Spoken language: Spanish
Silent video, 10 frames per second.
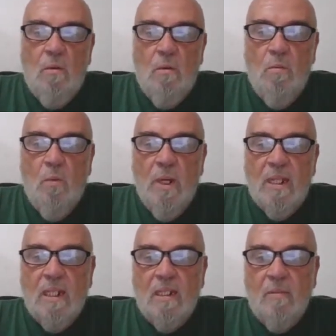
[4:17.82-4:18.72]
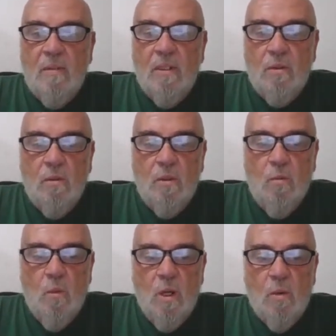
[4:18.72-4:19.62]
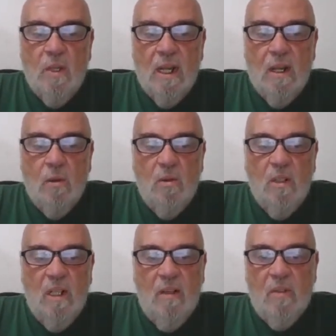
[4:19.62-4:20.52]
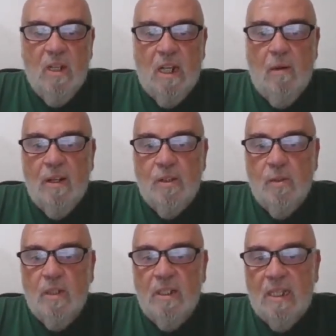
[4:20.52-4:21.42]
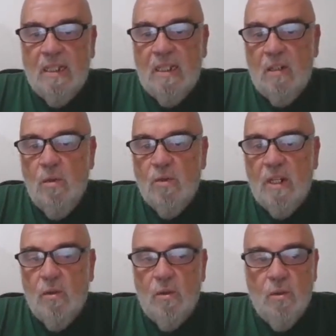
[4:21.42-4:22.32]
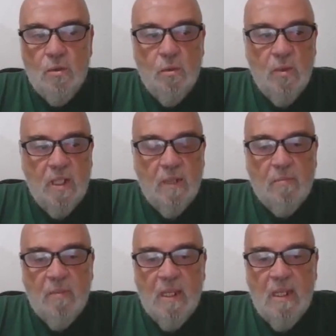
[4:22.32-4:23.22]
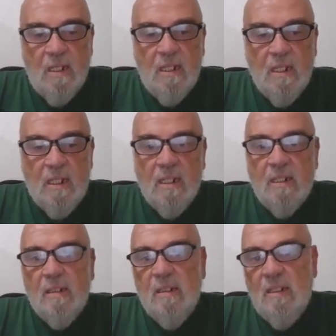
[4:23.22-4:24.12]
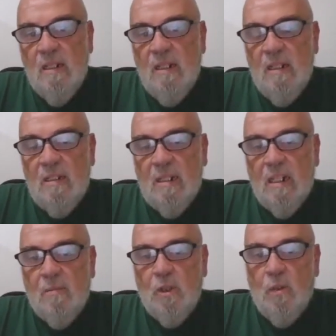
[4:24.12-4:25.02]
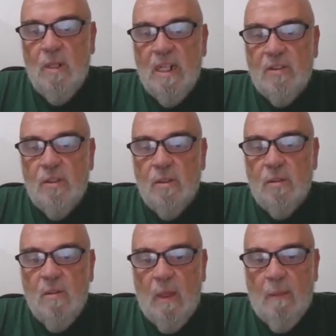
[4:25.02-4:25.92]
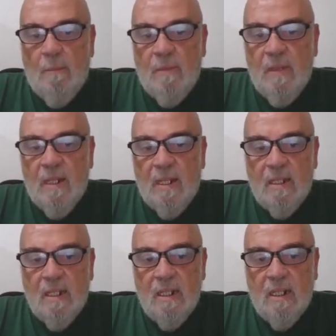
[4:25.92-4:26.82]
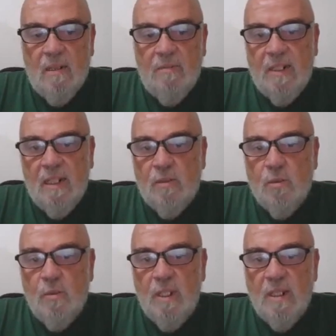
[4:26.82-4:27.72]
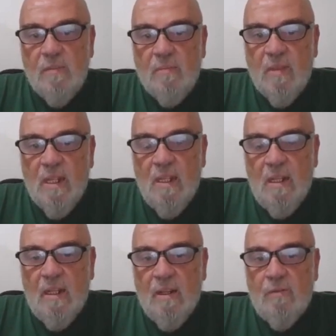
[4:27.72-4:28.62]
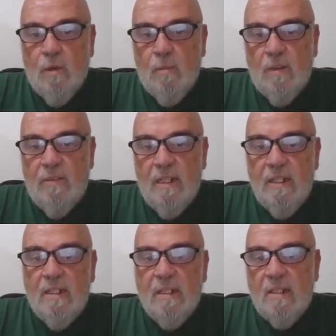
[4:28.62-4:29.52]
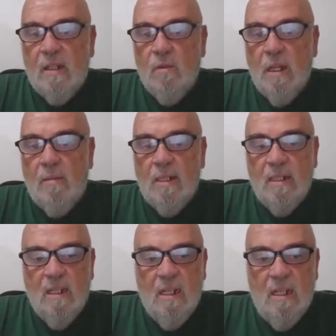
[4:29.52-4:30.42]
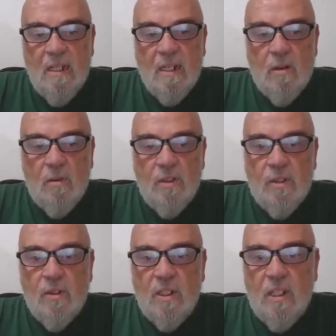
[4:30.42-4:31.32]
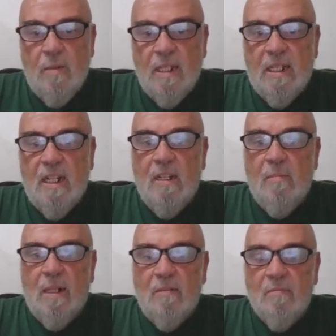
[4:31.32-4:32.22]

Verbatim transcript: un buen tratamiento y un buen cuidado del caballo que tantas cosas nos dio en su vida y que tenemos la obligación de que tenga el final de su vida en una forma feliz, saludable y en condiciones de bienestar animal.